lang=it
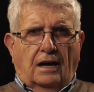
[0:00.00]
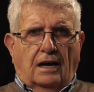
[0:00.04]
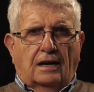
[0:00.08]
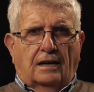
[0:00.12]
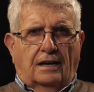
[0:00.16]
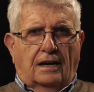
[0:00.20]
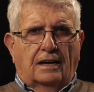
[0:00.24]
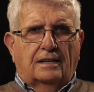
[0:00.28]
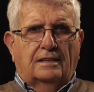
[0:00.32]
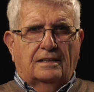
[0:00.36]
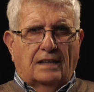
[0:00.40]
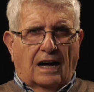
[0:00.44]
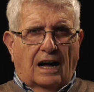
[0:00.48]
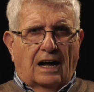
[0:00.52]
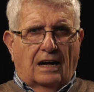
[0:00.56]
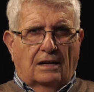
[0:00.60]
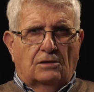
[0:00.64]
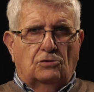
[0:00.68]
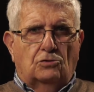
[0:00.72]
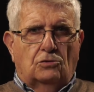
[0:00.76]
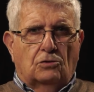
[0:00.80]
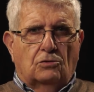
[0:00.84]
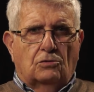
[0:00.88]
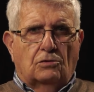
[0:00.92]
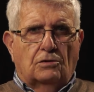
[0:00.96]
che è
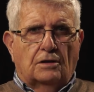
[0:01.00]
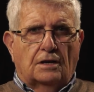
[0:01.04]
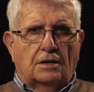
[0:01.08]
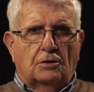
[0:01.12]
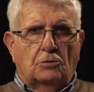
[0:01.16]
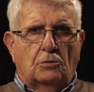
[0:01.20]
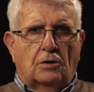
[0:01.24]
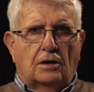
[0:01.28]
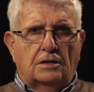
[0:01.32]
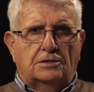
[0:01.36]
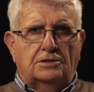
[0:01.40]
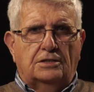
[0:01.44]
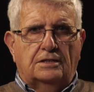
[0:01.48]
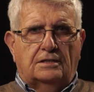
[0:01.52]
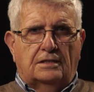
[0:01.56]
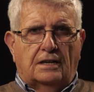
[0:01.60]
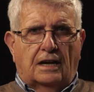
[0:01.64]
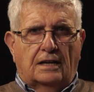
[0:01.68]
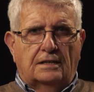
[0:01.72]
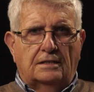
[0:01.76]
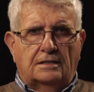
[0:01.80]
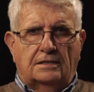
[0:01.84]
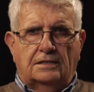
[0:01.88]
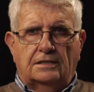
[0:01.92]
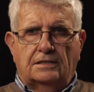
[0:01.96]
tanto in una città
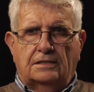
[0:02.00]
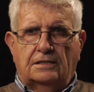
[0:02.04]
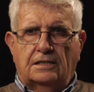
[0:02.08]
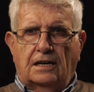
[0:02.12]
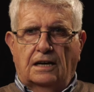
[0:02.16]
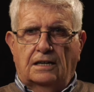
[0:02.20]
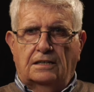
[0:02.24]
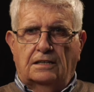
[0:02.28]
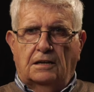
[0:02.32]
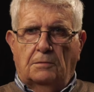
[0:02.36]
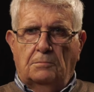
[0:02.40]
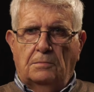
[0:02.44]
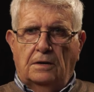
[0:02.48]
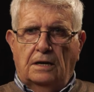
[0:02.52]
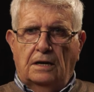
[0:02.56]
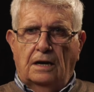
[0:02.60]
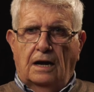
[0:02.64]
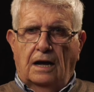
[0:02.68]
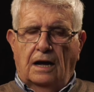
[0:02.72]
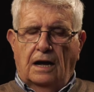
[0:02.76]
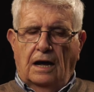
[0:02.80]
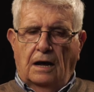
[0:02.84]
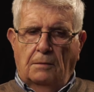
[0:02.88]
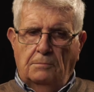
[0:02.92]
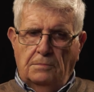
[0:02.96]
di 60.000
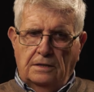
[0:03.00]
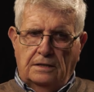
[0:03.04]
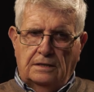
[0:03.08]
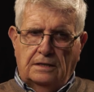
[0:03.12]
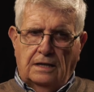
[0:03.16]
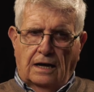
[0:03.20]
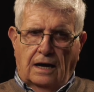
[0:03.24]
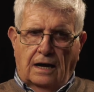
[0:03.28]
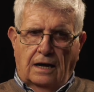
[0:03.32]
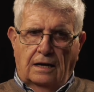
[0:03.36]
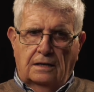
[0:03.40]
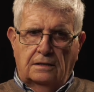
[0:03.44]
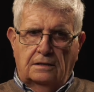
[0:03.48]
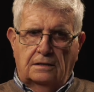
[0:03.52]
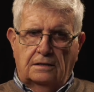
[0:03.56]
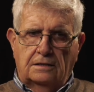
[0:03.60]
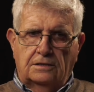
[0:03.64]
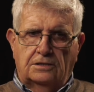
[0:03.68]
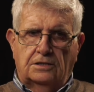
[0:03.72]
abitanti.